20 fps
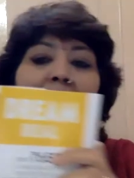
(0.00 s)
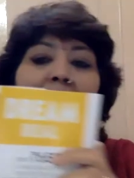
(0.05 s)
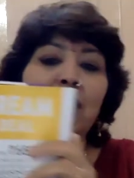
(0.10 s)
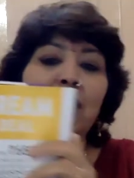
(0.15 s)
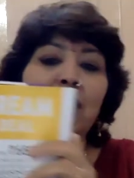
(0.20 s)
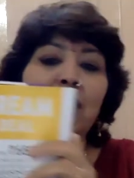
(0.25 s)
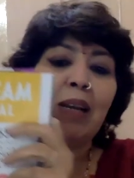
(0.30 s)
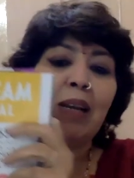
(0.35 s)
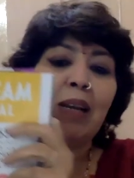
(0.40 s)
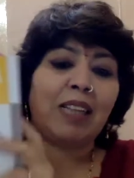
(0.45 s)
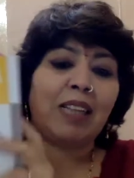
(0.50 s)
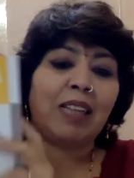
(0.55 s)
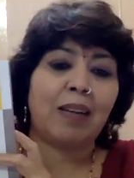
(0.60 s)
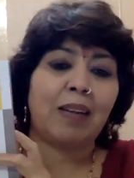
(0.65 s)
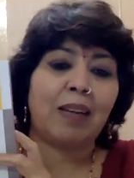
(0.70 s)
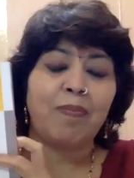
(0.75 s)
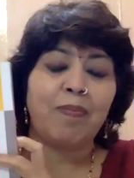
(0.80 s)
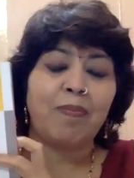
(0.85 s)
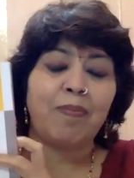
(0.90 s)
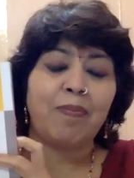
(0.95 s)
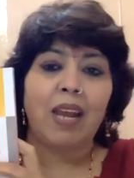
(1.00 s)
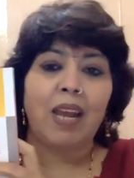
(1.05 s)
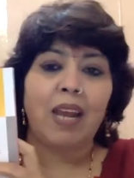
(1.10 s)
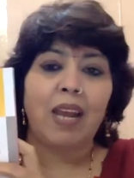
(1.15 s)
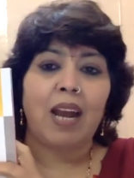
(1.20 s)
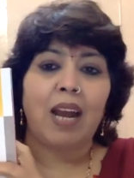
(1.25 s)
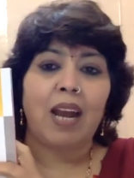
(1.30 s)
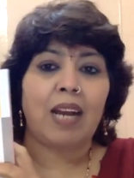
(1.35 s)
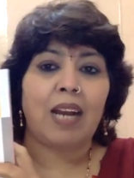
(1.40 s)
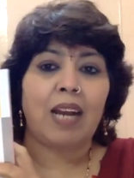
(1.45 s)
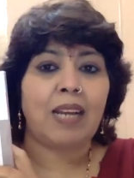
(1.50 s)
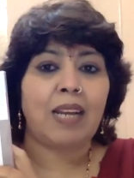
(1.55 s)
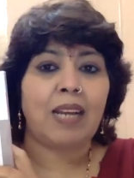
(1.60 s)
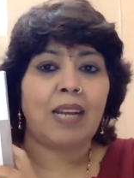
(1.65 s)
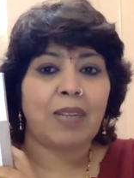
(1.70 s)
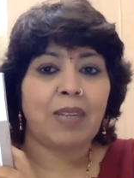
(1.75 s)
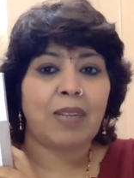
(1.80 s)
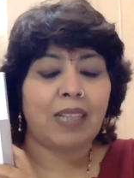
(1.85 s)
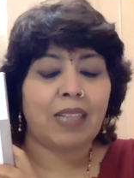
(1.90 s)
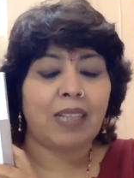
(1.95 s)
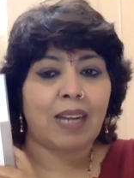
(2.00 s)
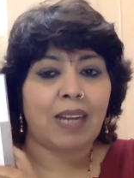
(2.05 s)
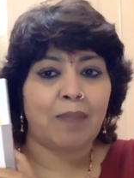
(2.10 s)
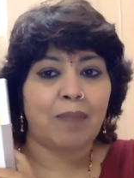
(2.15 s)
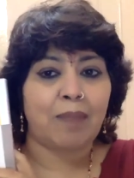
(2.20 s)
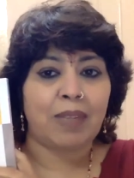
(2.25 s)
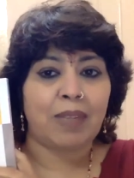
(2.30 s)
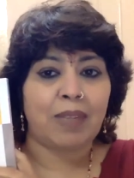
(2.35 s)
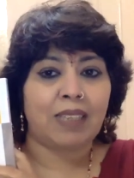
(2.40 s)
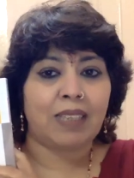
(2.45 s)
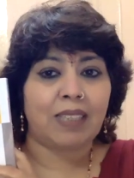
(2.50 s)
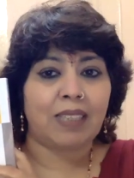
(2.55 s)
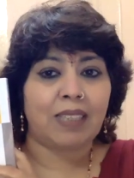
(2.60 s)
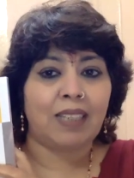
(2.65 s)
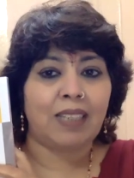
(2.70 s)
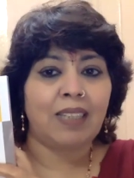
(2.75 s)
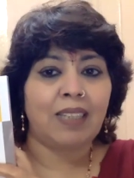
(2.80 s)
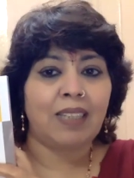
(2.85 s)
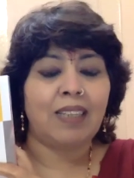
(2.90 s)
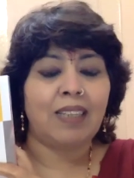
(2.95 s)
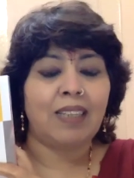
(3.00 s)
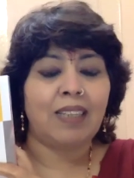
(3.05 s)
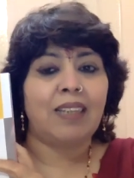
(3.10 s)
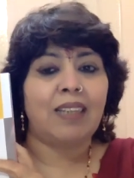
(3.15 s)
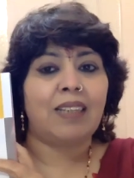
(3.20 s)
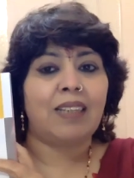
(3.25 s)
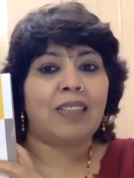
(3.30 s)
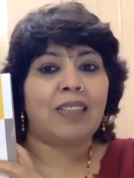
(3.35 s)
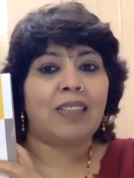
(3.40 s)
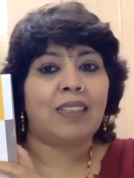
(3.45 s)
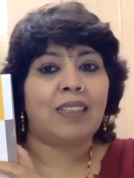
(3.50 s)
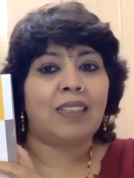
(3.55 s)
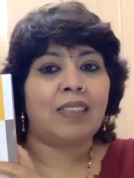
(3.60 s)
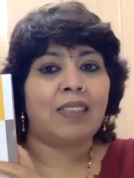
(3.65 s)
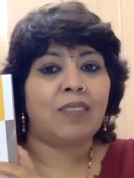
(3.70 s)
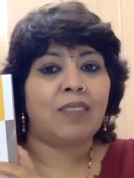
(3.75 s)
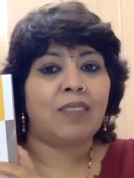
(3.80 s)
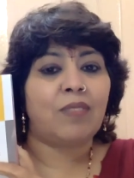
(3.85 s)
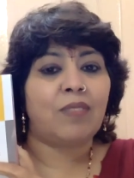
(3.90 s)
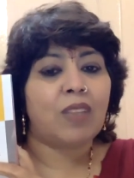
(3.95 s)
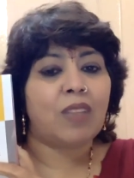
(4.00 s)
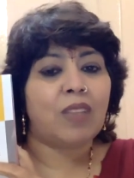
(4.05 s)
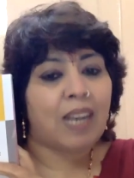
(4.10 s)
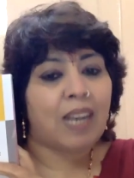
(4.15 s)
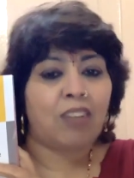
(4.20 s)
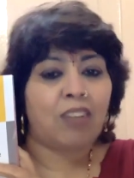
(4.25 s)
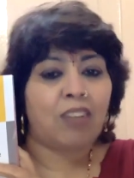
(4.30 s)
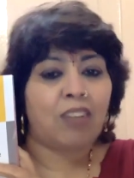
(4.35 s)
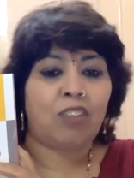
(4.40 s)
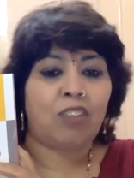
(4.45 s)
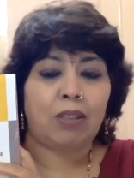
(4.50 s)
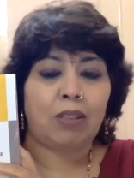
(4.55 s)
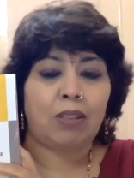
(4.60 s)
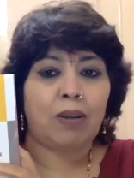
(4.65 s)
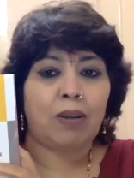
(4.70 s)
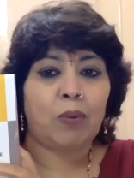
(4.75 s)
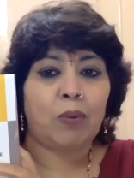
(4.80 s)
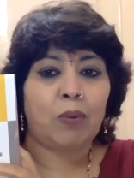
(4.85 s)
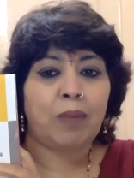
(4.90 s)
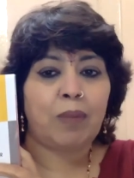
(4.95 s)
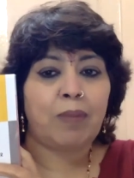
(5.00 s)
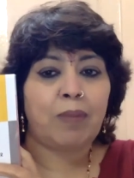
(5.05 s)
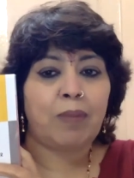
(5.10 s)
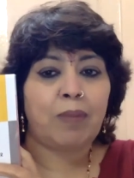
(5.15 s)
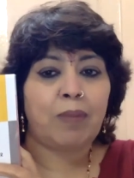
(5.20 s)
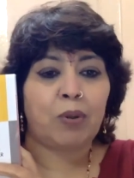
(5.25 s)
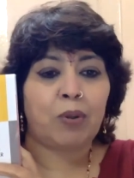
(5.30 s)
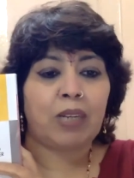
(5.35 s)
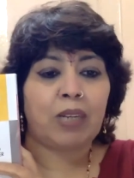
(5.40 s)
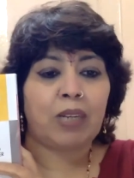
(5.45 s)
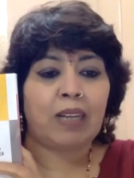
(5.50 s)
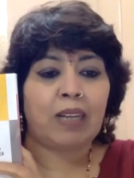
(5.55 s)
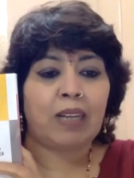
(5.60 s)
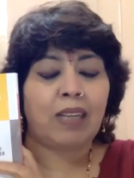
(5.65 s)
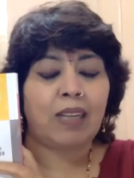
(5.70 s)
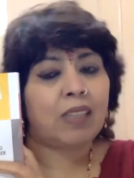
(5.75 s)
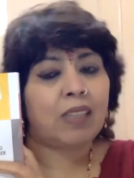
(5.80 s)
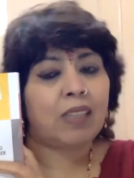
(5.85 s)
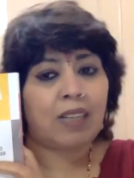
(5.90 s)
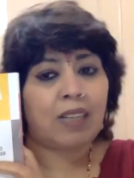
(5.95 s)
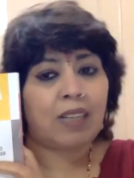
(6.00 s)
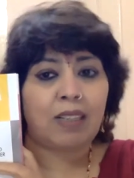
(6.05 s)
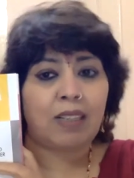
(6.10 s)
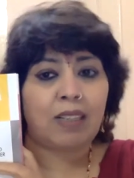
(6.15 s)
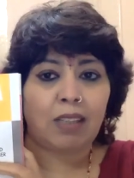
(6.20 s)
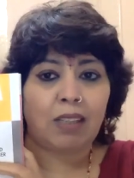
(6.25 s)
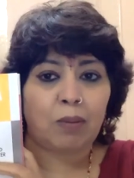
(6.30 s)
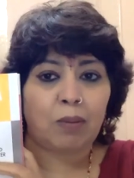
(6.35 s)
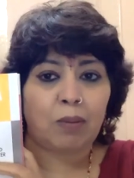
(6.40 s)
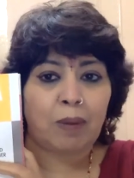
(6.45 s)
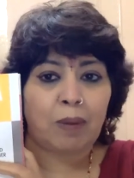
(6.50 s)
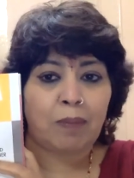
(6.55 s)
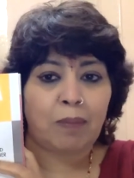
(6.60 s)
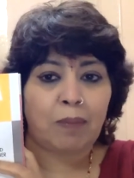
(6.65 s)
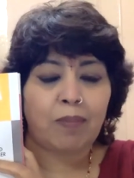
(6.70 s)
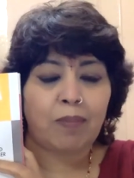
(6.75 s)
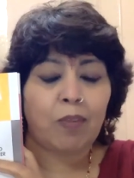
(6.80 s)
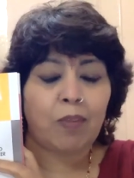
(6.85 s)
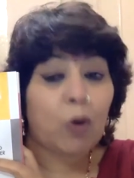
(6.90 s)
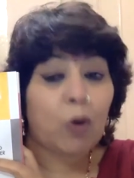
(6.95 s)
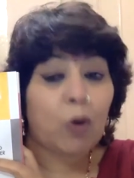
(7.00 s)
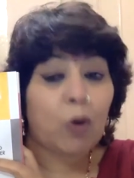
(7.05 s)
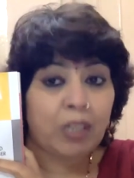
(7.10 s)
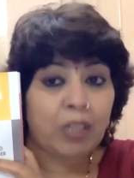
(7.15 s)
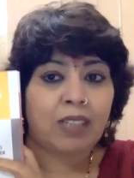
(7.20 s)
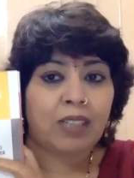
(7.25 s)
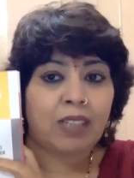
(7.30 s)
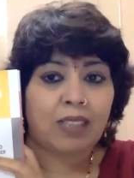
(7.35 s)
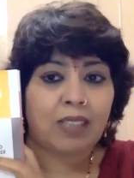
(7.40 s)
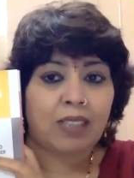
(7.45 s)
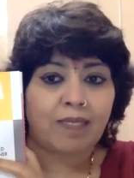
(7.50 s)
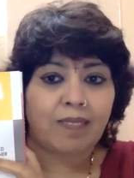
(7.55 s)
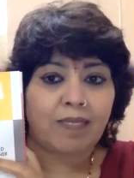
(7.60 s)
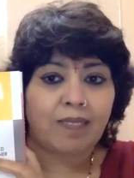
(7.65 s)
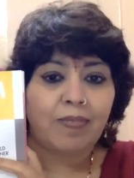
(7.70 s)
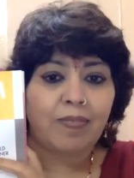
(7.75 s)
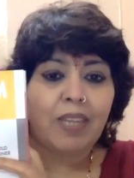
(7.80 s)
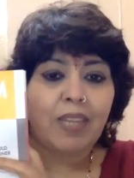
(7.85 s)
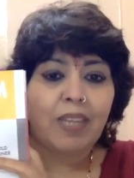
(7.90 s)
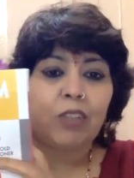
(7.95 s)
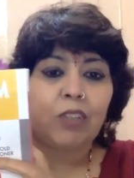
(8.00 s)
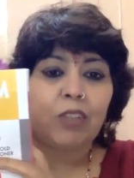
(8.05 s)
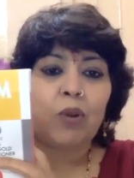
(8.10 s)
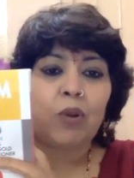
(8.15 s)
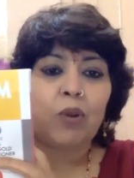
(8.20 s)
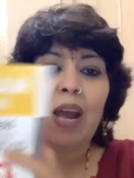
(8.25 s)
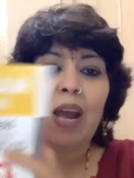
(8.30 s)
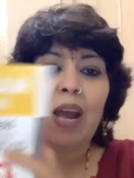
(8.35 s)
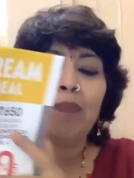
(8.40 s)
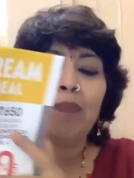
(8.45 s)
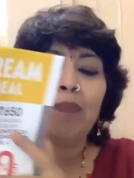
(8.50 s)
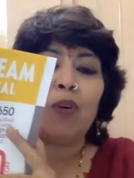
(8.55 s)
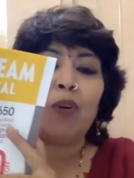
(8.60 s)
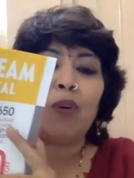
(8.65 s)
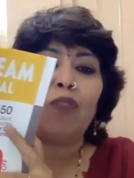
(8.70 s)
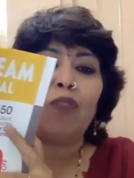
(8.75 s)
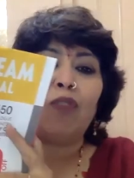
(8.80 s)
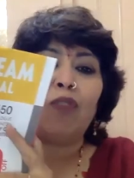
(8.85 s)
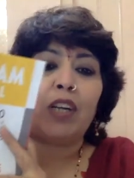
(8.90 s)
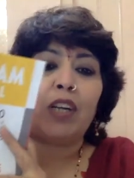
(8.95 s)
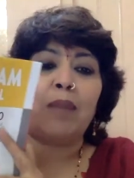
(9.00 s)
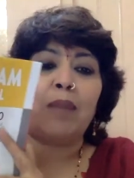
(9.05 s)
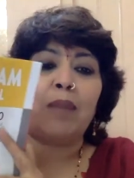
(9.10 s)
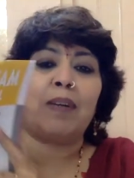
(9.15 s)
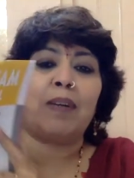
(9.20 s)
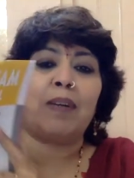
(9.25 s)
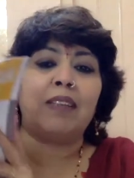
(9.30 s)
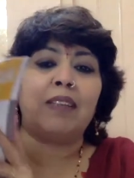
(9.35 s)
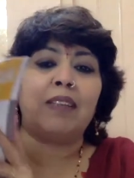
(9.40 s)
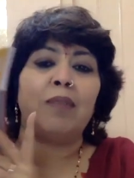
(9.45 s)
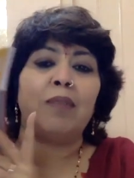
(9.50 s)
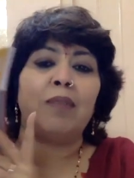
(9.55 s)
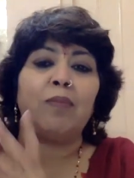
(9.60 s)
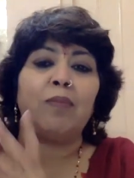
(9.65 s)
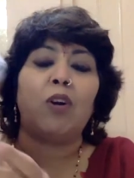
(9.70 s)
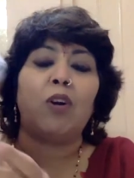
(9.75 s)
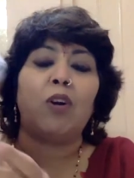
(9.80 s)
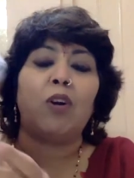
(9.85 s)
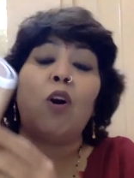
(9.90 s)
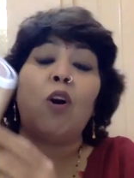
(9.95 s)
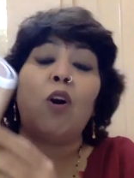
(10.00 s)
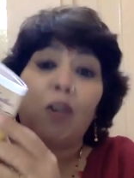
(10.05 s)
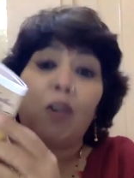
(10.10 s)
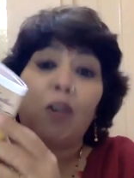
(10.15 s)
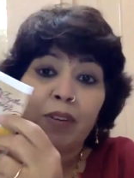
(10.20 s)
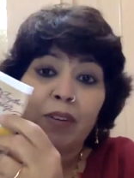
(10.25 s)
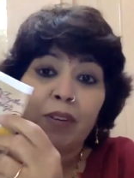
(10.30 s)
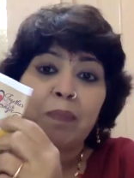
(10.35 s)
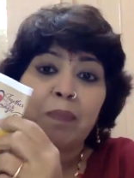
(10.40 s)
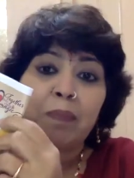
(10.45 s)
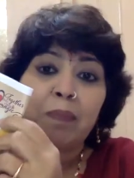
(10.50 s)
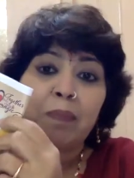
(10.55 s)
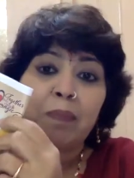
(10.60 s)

डील मतलब अगर आपने किताब में से साढ़े छः सौ का कोई भी प्रोडक्ट लिया साढ़े छः सौ पे ऑर्डर का तो आपको फोर्टी परसेंट ऑफर पे